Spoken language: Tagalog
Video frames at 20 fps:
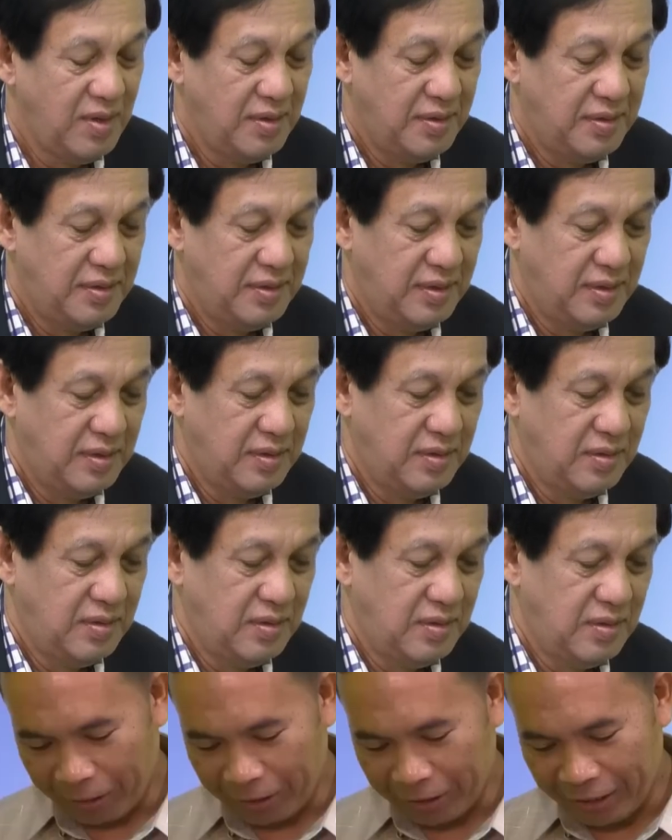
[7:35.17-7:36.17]
Ako na
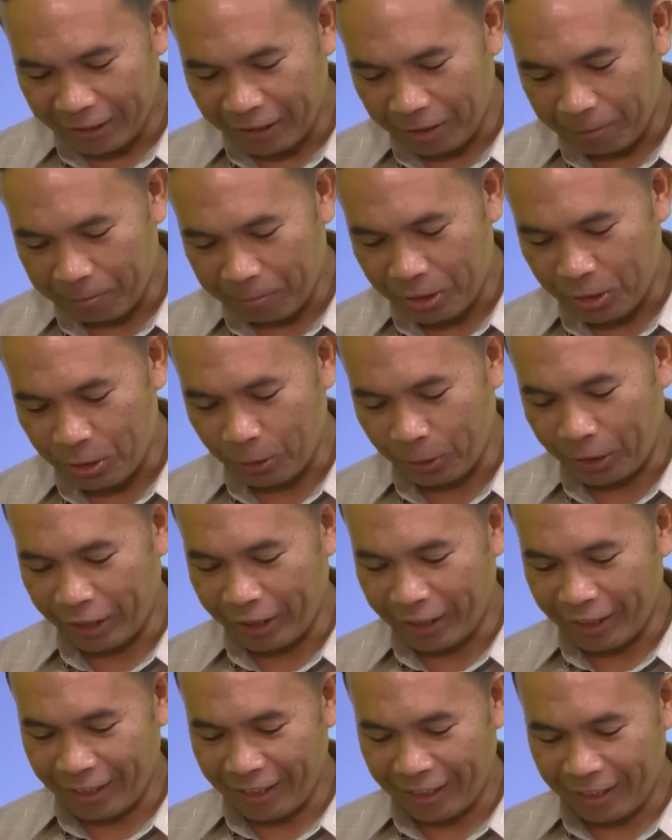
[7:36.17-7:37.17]
talupang dendri, Pastor,
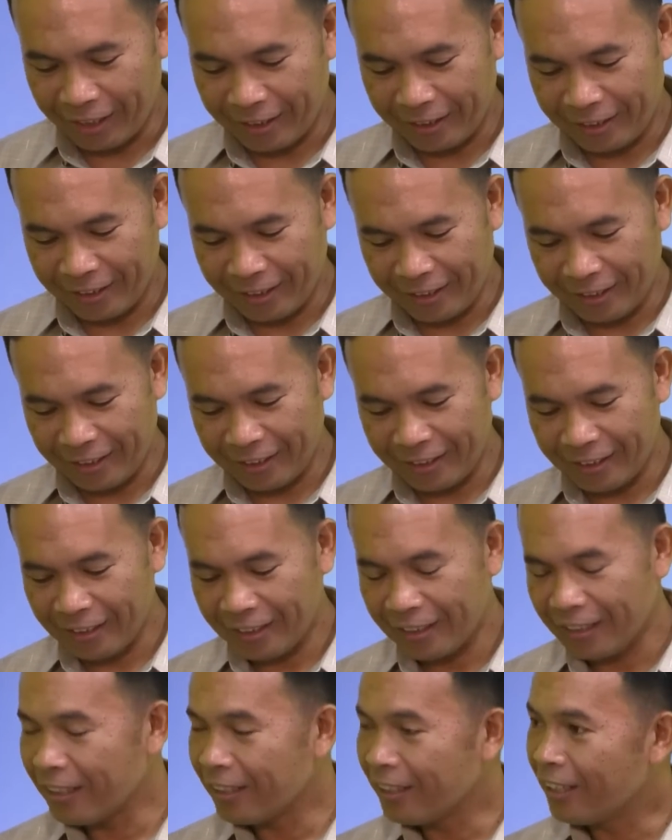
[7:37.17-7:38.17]
nga ang uh,
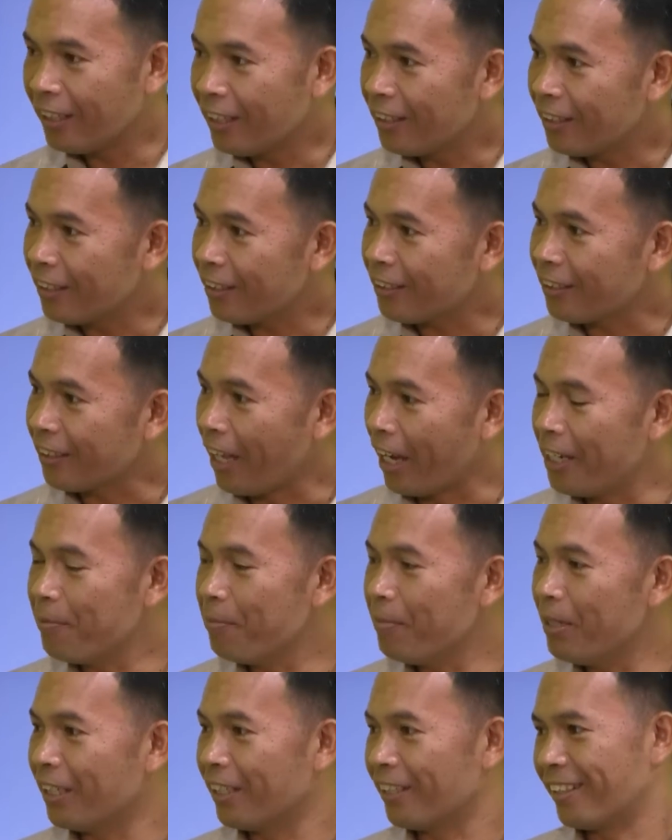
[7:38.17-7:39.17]

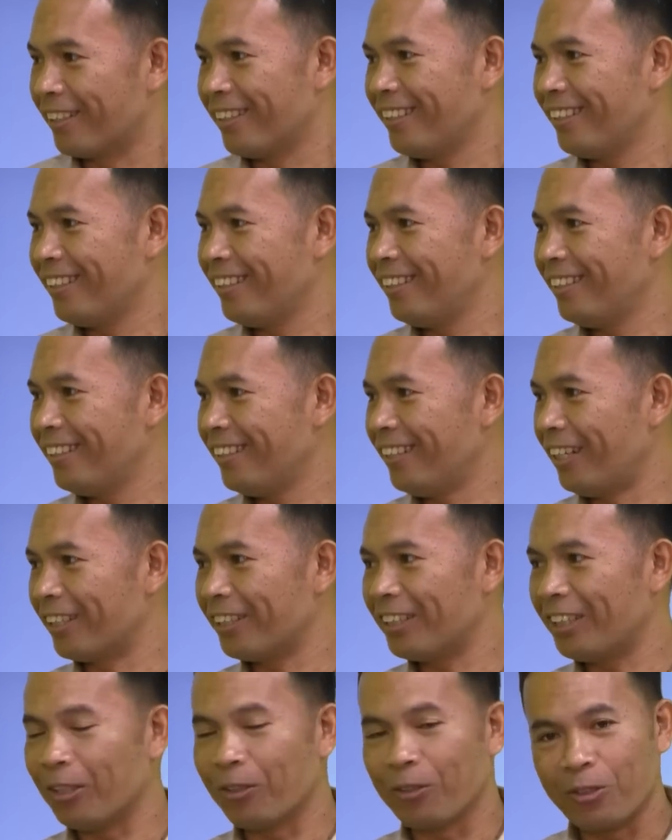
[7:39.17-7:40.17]
timing, ang
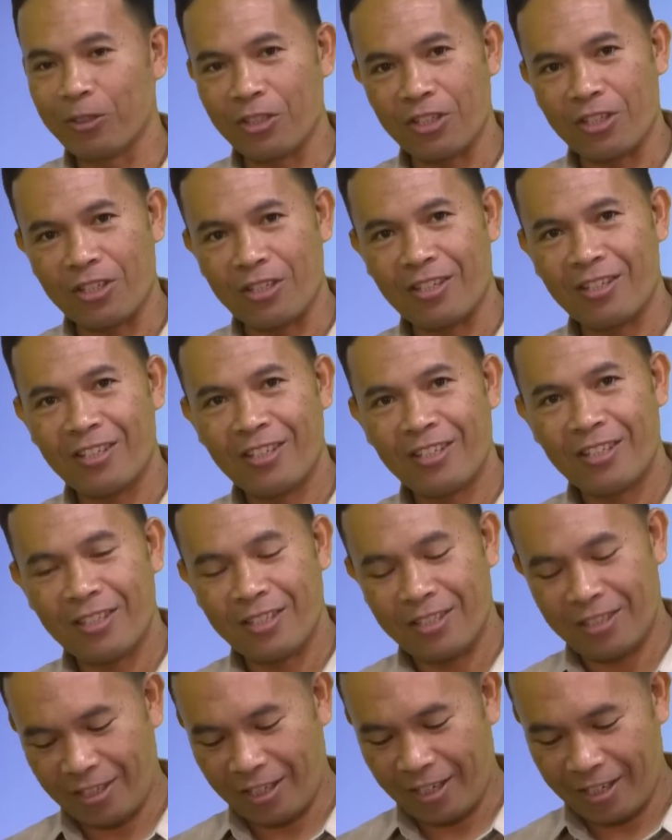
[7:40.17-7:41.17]
tion oh.
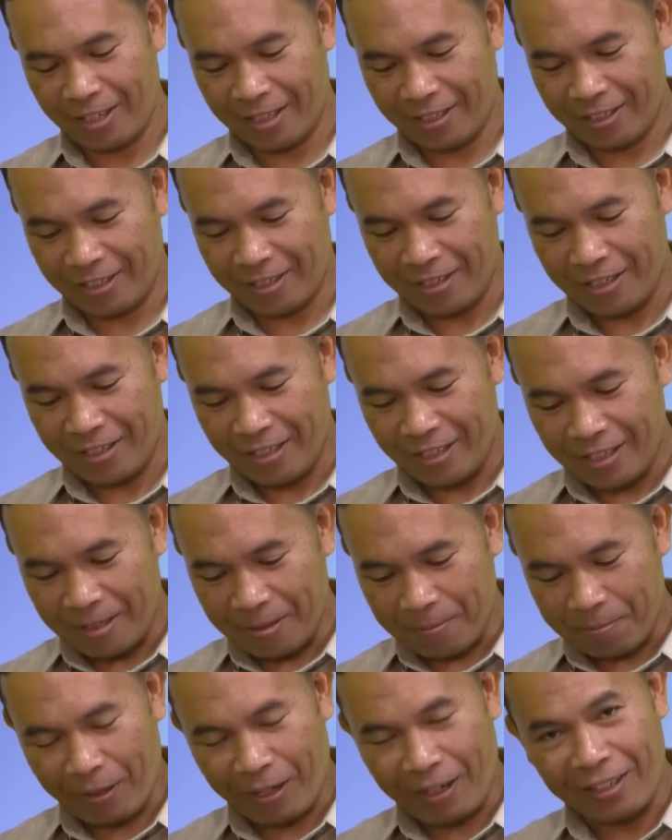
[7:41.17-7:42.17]
sang
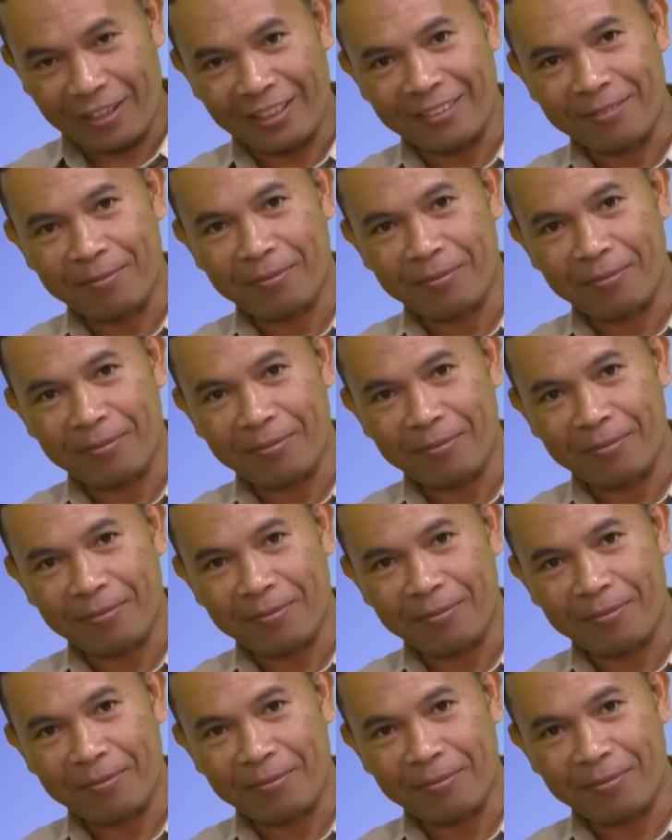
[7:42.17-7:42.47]
pag